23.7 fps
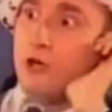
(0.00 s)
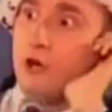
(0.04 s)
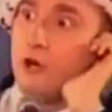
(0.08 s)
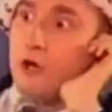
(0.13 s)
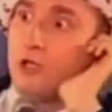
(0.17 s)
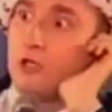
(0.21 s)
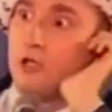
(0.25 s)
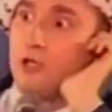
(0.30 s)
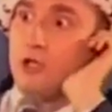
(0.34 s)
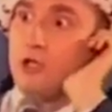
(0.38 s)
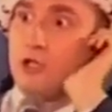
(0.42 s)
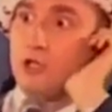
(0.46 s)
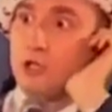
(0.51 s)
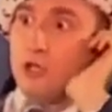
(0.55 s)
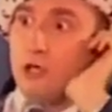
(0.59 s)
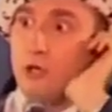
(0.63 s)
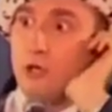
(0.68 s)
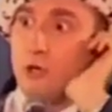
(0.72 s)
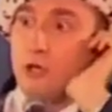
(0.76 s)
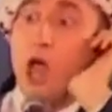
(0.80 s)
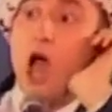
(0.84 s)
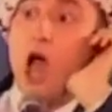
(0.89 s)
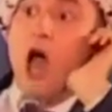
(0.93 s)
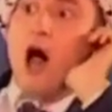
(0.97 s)
жрет и
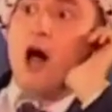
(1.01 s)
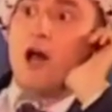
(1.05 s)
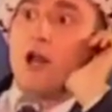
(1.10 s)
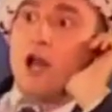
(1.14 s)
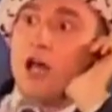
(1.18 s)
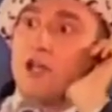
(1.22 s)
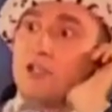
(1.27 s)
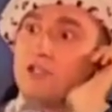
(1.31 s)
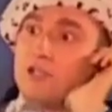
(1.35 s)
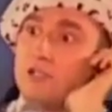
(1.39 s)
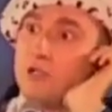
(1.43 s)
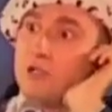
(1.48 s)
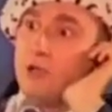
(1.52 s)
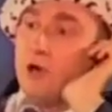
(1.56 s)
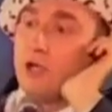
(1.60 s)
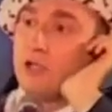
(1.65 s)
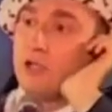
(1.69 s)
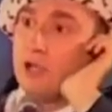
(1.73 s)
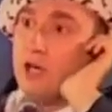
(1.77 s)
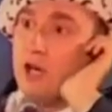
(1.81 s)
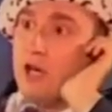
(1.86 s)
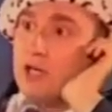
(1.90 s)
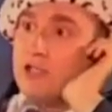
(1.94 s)
жрет, растет,